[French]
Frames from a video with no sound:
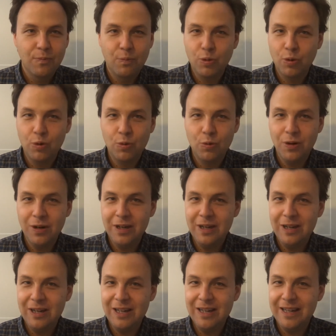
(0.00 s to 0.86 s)
Pourquoi
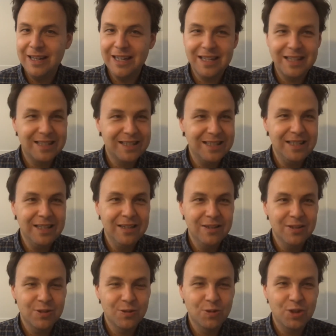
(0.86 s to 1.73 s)
il
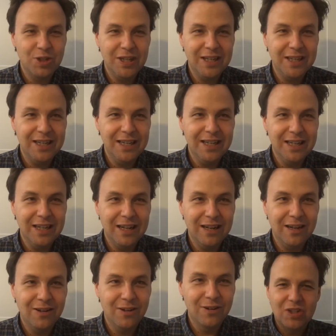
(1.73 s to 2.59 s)
interdit son chien guide
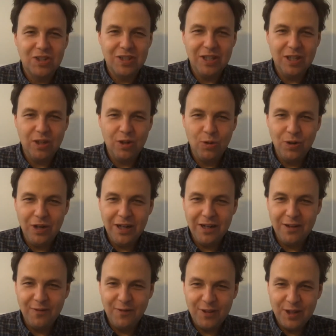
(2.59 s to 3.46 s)
alors? C'est clos
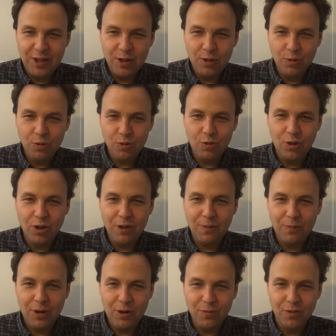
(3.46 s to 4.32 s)
la vidéo, tout
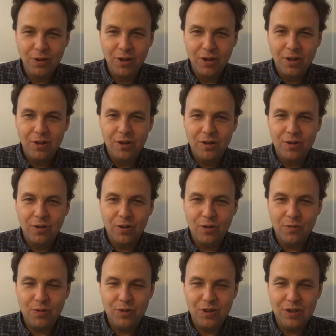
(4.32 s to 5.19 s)
le monde.
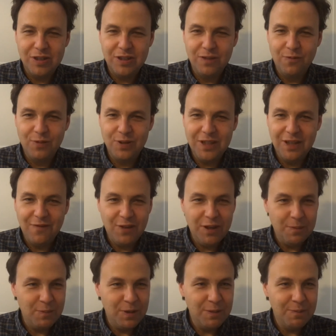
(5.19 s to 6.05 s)
Donc, euh, si vous
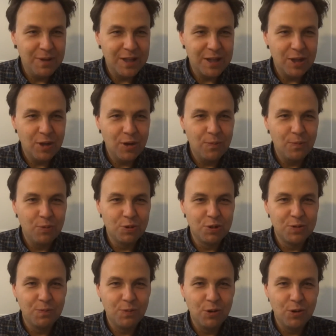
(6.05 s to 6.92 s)
avez aimé, mettez un
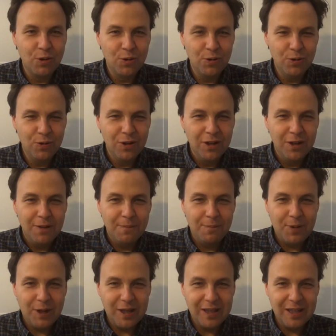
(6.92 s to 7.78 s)
pouce bleu,
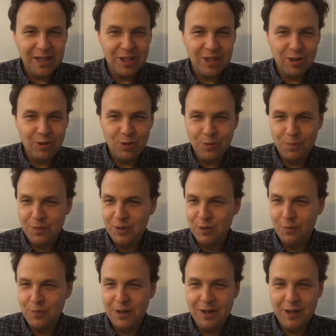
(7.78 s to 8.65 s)
partagez-le, puis
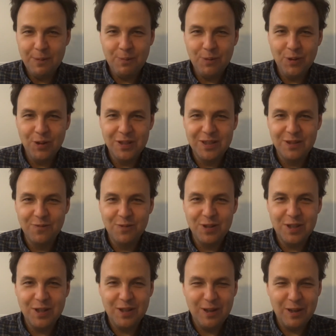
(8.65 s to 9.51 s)
n'oubliez pas, si
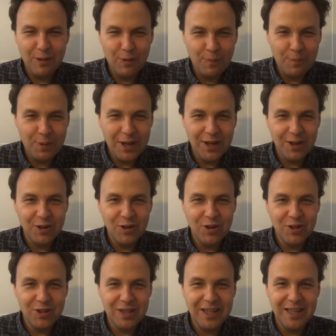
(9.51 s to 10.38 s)
vous êtes une
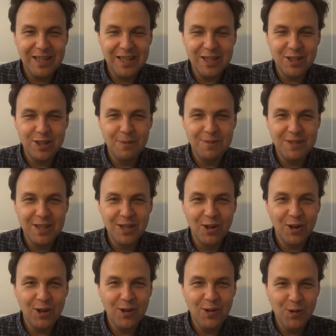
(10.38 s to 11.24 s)
perruche, cliquez sur le petit
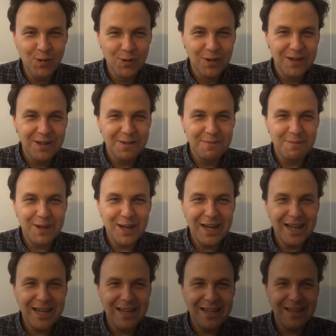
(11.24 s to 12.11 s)
grelot.
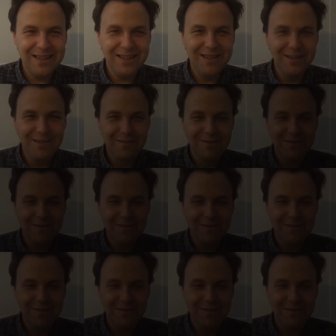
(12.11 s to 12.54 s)
Bye!